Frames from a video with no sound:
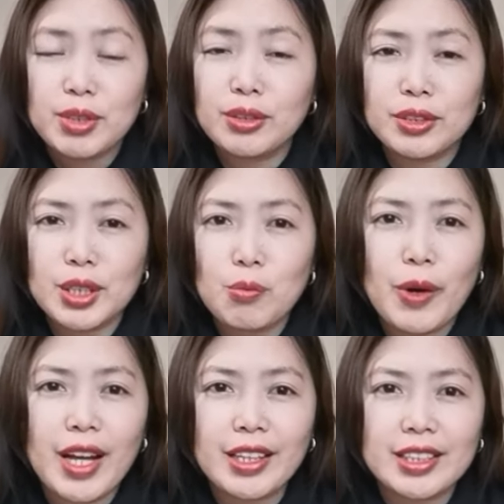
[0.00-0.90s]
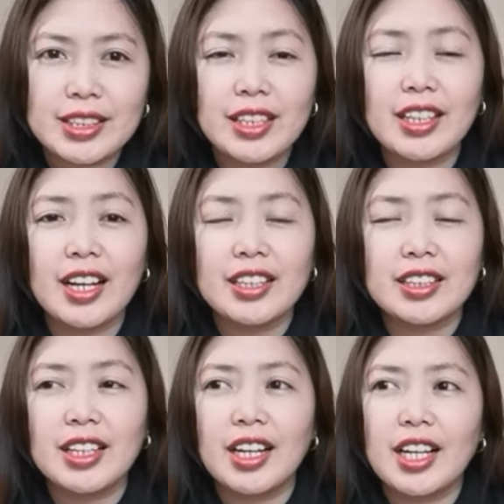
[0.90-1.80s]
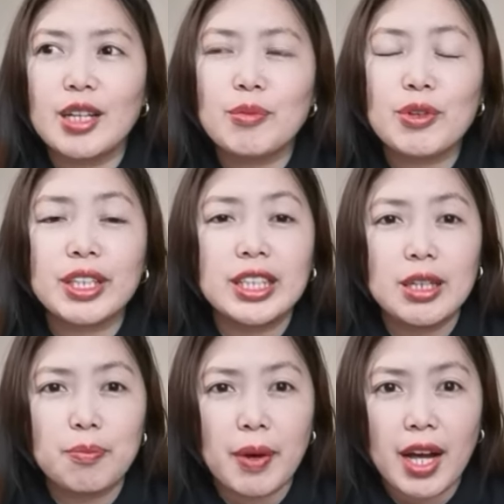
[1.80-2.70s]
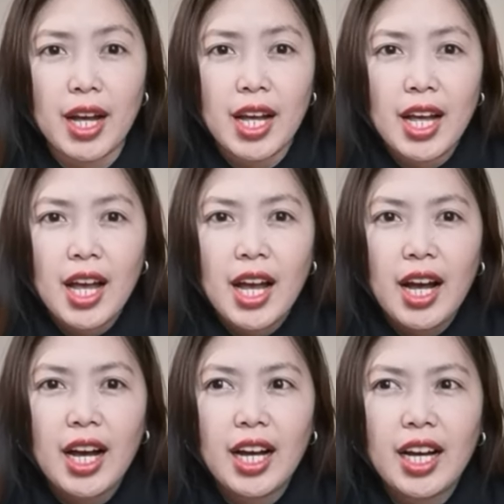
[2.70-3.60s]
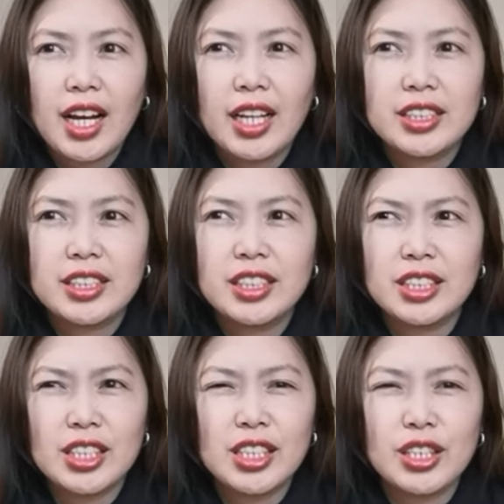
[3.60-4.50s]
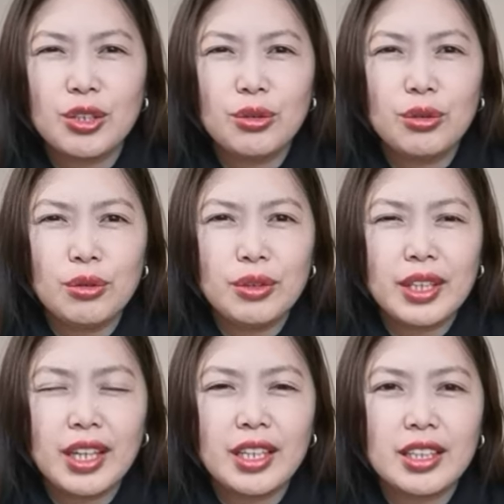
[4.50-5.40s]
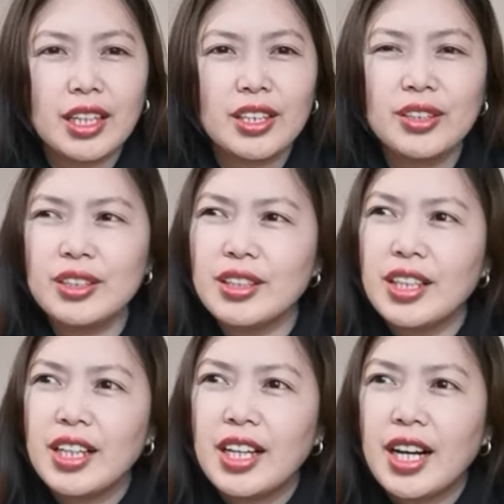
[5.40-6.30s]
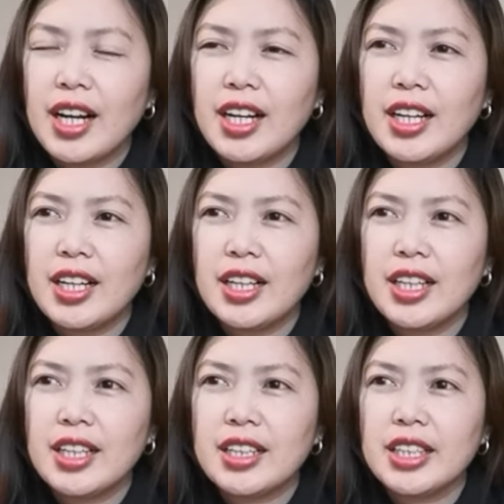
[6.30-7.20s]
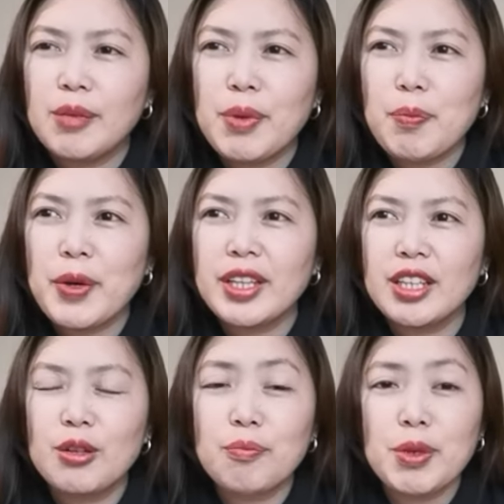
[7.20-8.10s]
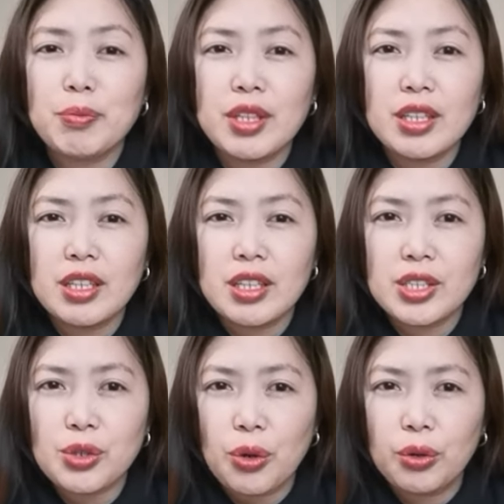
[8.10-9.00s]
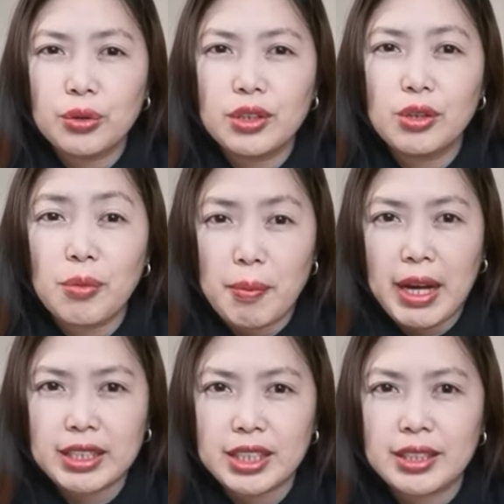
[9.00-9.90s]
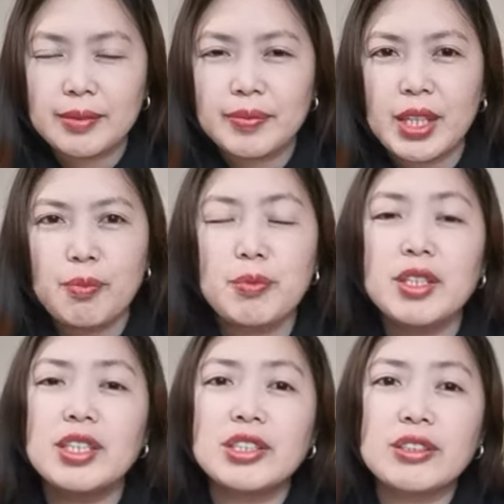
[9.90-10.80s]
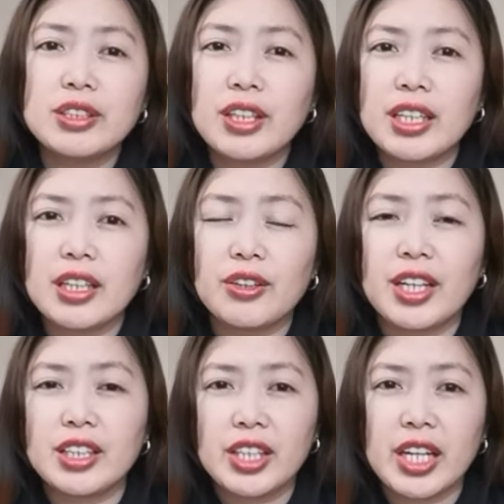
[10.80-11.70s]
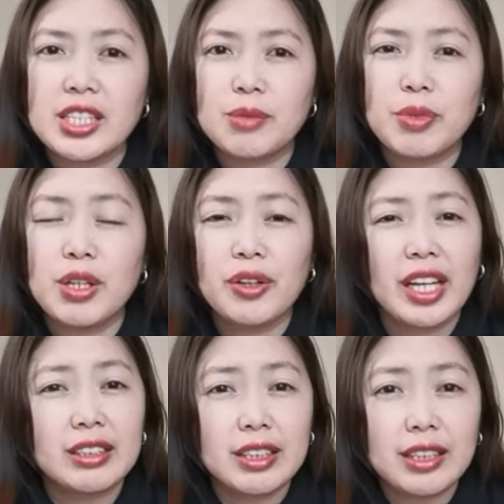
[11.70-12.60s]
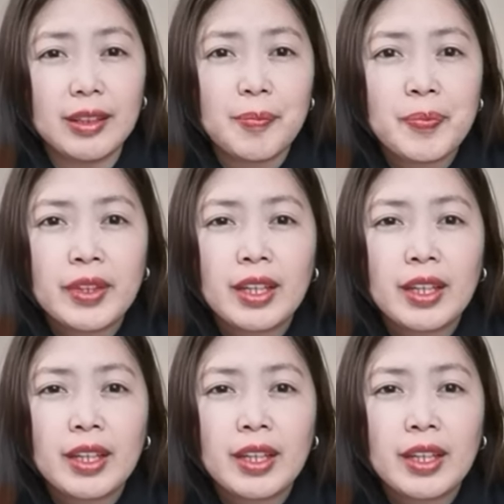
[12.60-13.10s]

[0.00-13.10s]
Suntok sa buwan kasi kahit uh, alam kong hindi pa uh, ah, GCQ, yata yun, uh, hindi pa pwede yung 15 years old lumabas. Eh, 15 years old yung anak ko, underage, below 18.